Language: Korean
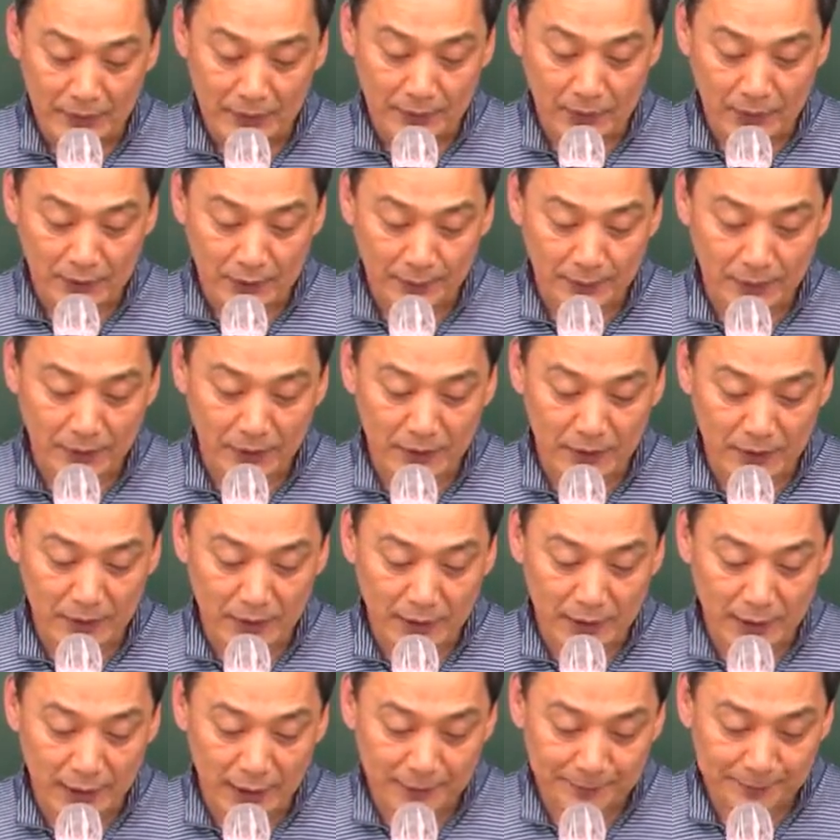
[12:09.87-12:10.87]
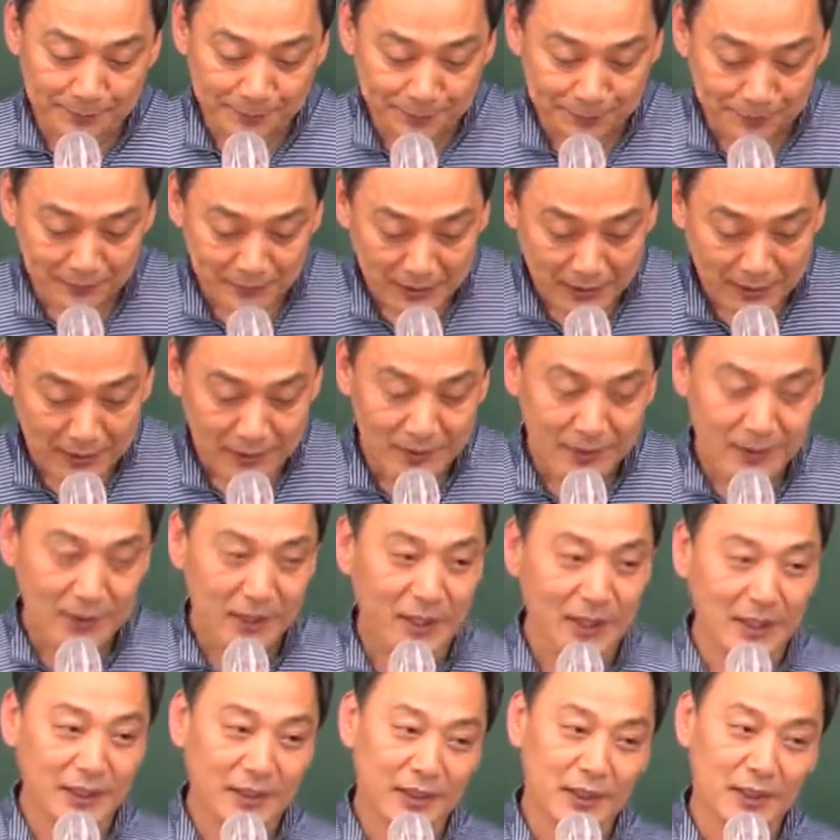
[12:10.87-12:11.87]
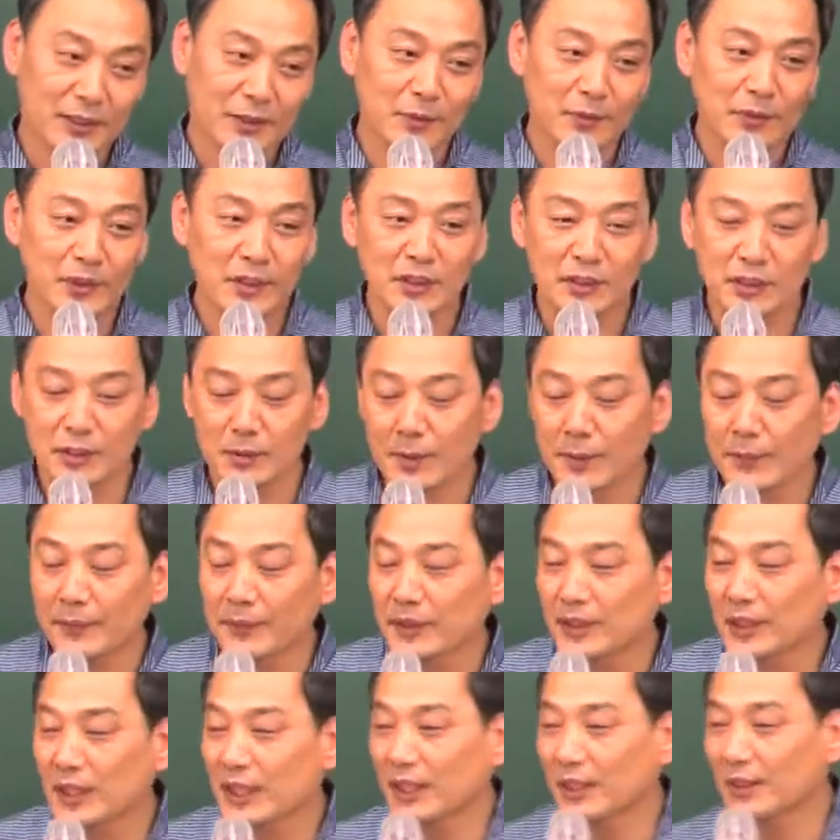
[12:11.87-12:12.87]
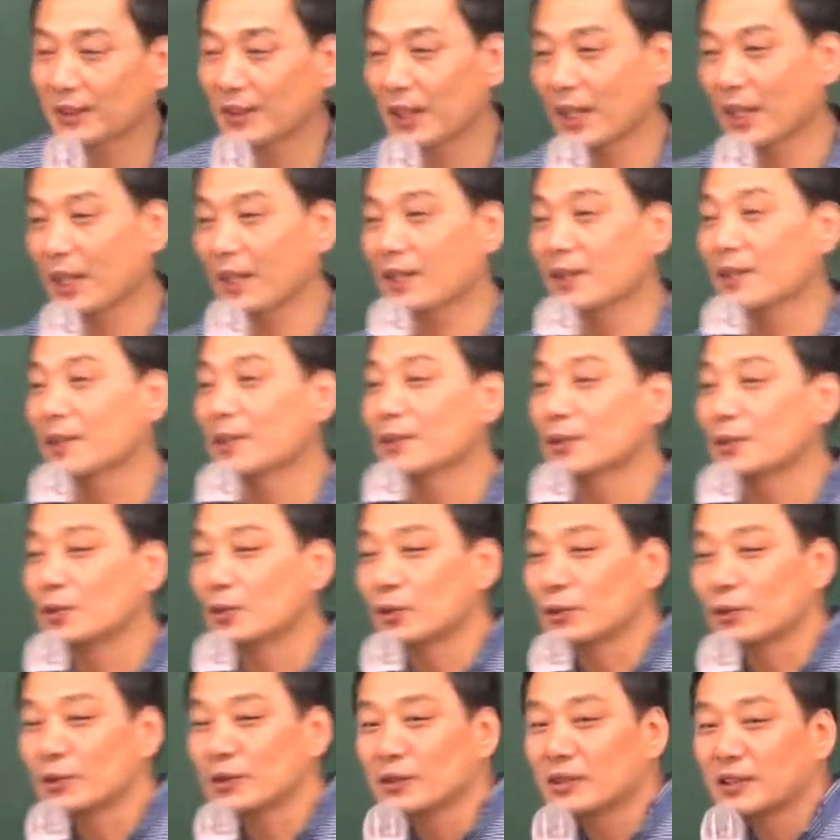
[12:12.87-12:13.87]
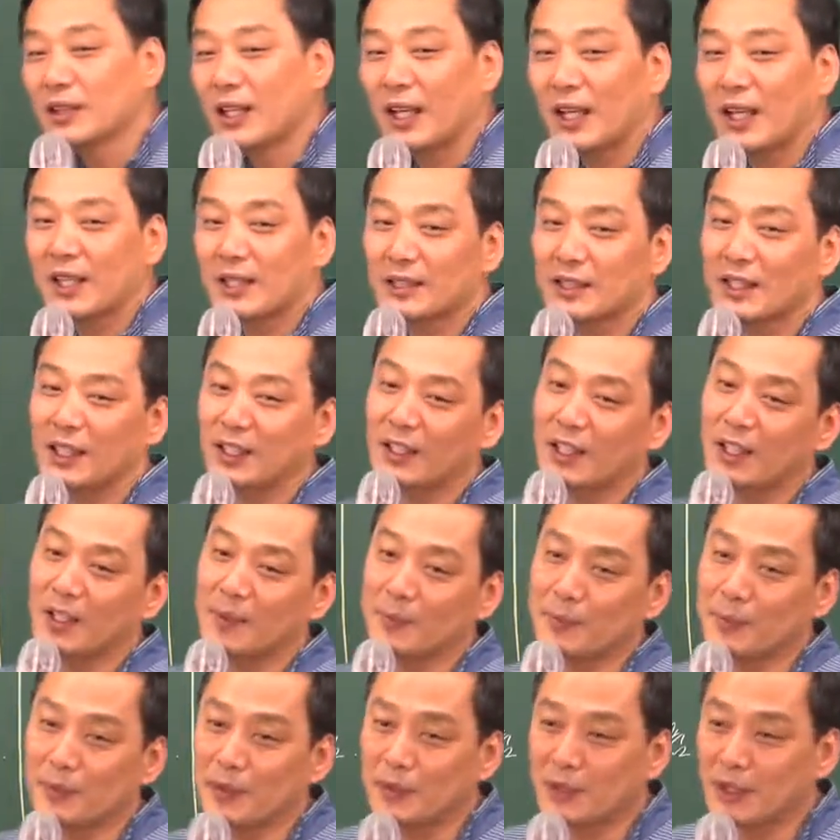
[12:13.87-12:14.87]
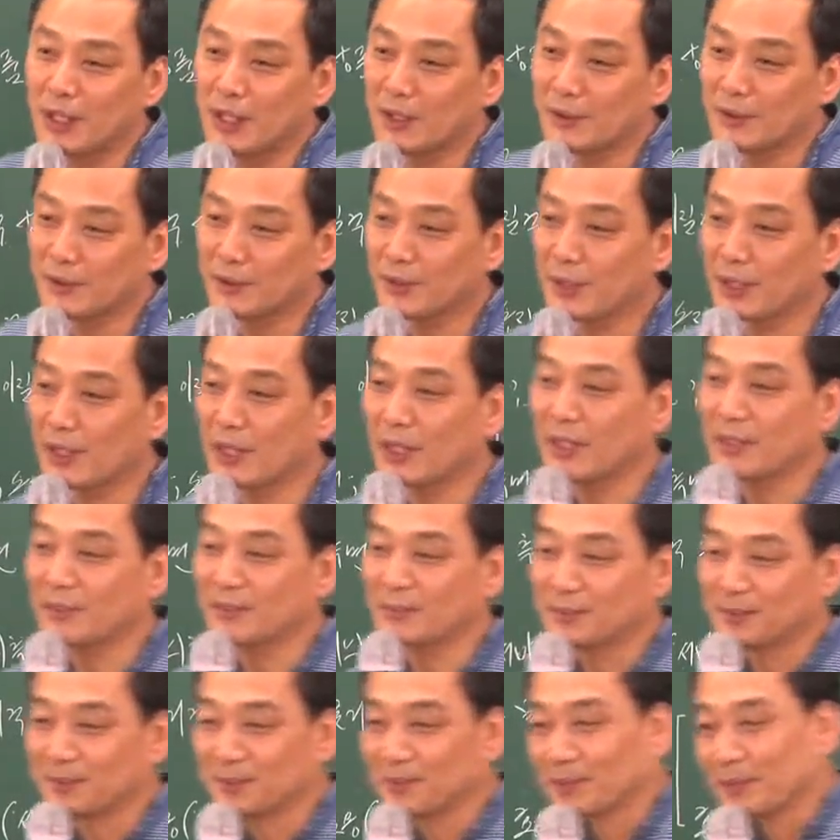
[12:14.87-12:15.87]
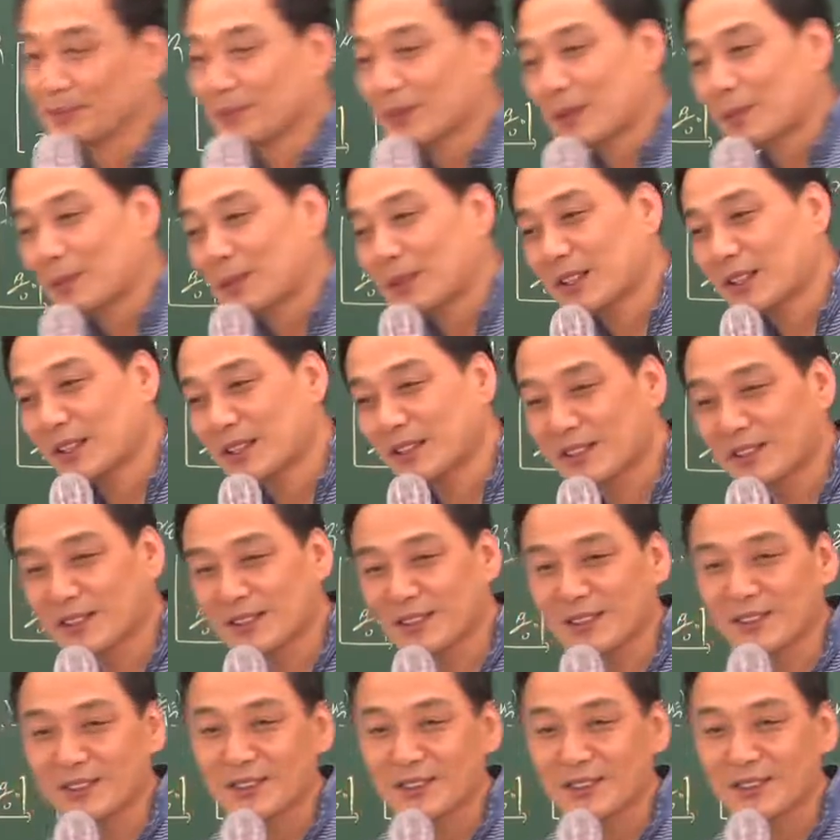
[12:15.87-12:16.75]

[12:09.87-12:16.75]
다섯 번째. 자, 이게 좀 뜬금없는 이야기인데 중개사가 필요하더라. 무슨 성?